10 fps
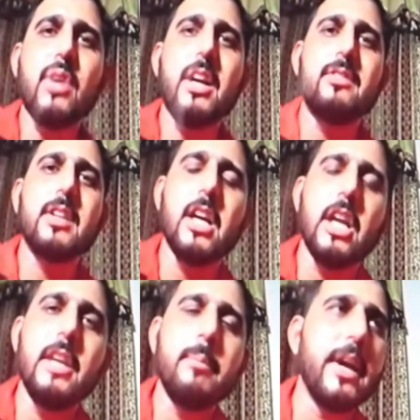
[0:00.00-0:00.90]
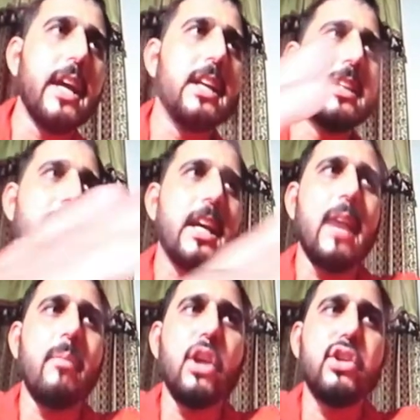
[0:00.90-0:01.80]
जो है ना स्क्रीन पे कितने
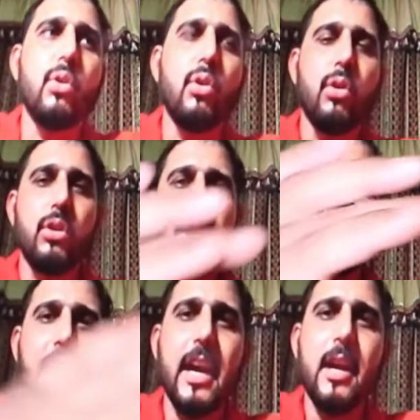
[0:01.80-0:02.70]
कैमरे शो हों ठीक है